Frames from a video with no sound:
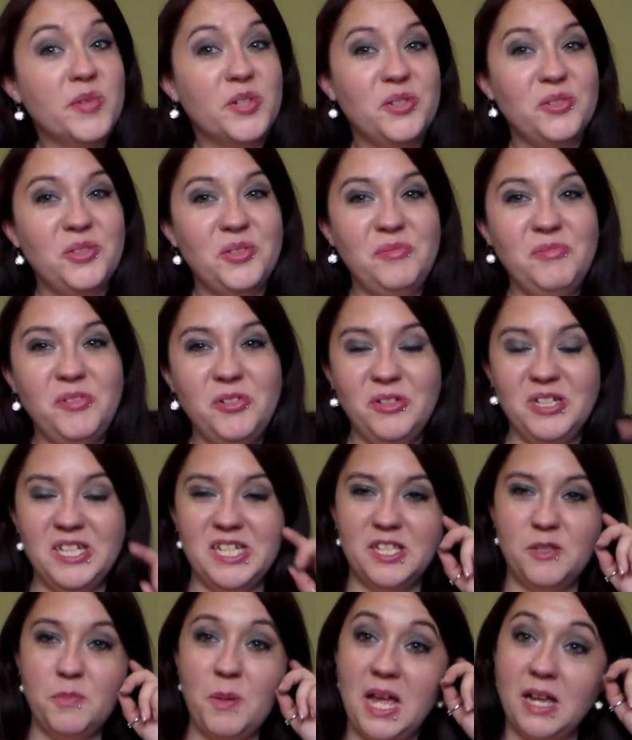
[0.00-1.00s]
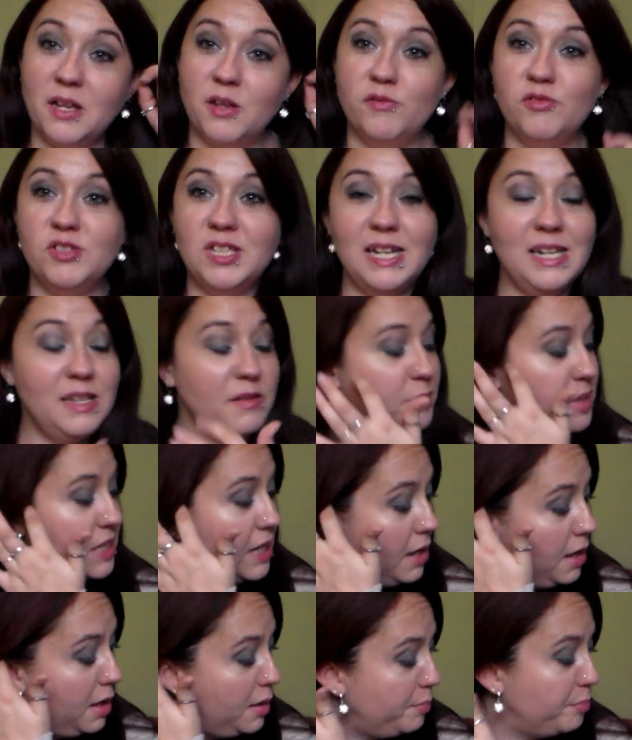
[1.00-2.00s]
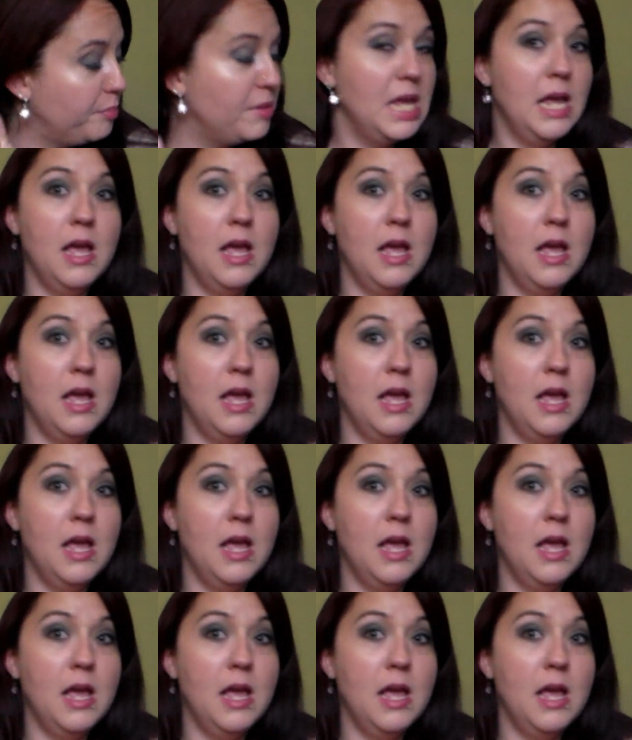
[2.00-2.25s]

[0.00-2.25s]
Bonjour tout le monde, j'espère que vous allez bien.